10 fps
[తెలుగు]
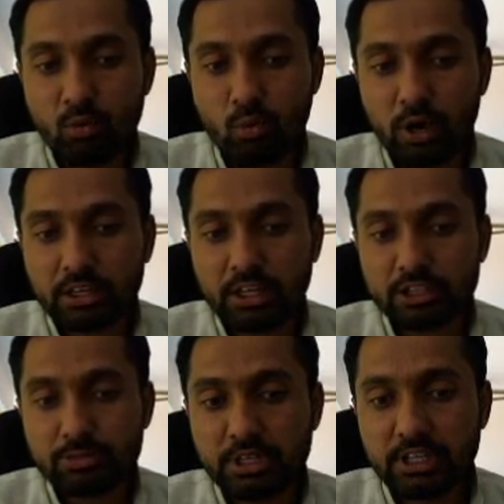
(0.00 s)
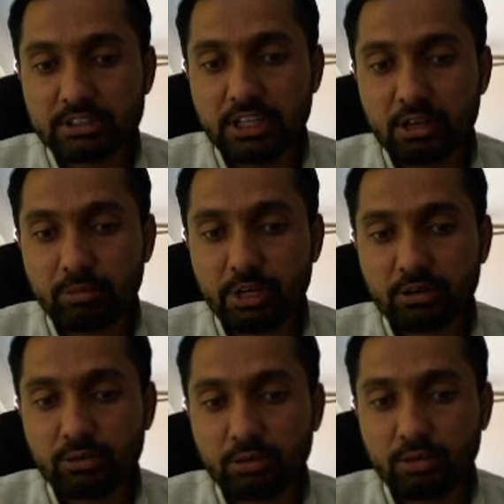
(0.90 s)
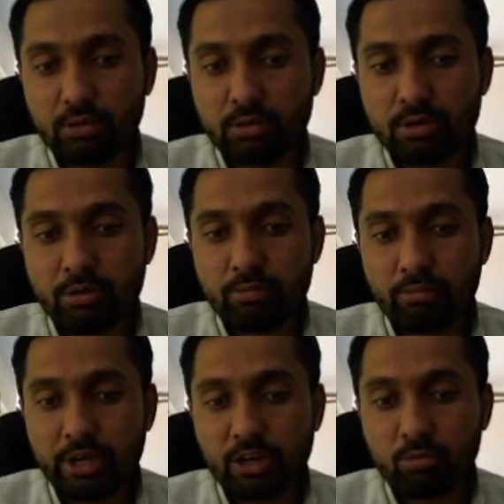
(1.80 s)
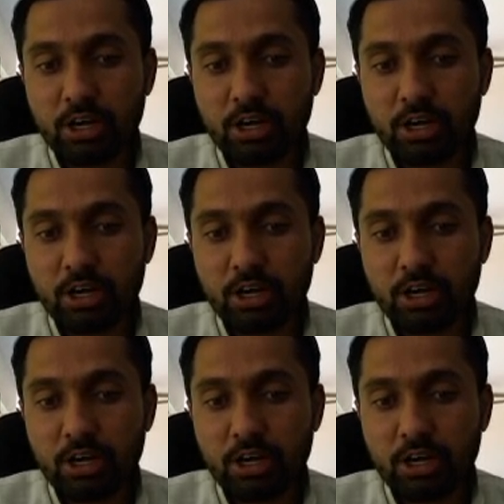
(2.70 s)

వర్క్ ఎక్స్పీరియన్స్ అన్న పేరుతో పేరు